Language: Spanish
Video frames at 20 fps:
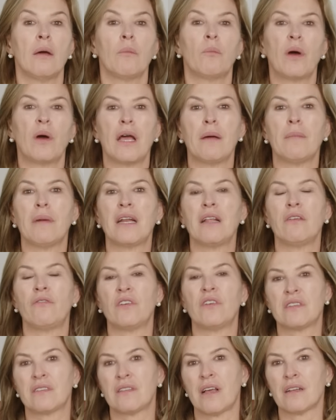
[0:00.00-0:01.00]
puede
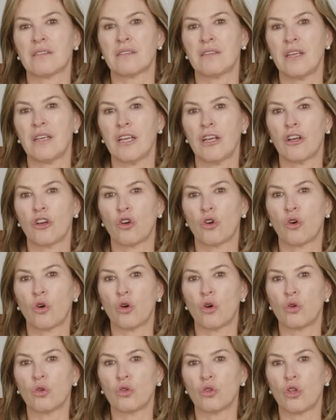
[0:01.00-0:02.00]
manifestarse
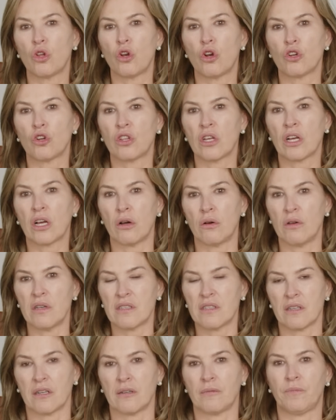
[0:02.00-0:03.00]
con un dolor de
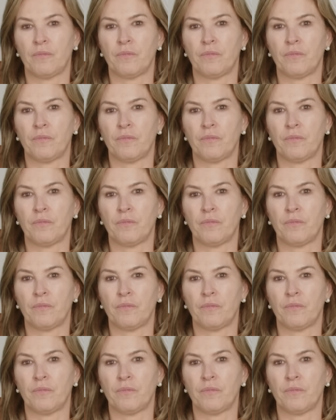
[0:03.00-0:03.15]
cabeza.